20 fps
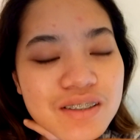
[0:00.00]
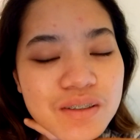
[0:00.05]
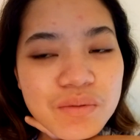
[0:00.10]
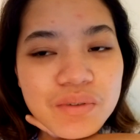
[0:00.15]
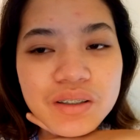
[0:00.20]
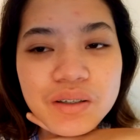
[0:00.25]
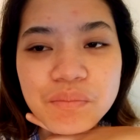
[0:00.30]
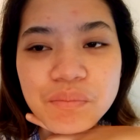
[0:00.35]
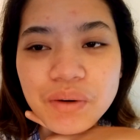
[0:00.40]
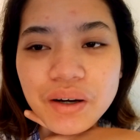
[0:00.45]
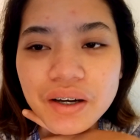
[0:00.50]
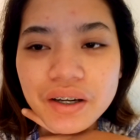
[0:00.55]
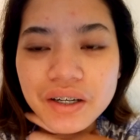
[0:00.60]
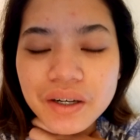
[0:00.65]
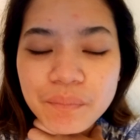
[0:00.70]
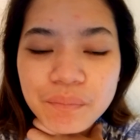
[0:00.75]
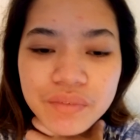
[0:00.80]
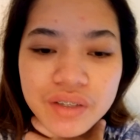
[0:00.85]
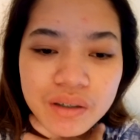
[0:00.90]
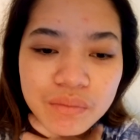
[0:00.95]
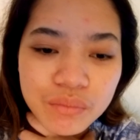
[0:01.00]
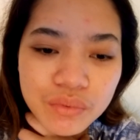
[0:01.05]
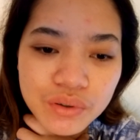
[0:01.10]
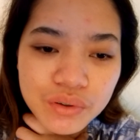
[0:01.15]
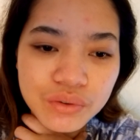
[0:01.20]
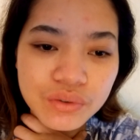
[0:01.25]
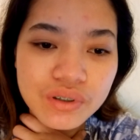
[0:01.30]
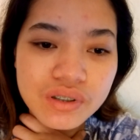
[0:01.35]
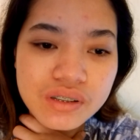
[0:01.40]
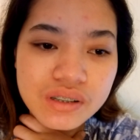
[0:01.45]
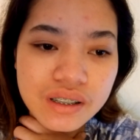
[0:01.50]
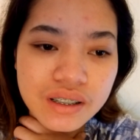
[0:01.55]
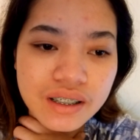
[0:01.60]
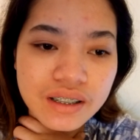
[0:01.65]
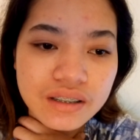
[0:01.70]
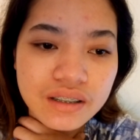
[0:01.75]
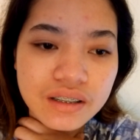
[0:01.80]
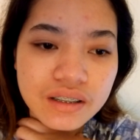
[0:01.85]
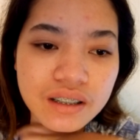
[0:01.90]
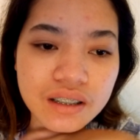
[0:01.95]
Sama ng pakaramdam ko kasi
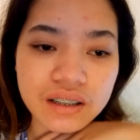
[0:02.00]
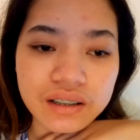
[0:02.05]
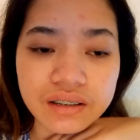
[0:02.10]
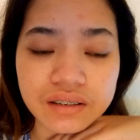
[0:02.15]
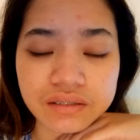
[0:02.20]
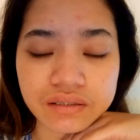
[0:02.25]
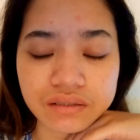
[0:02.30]
kaninang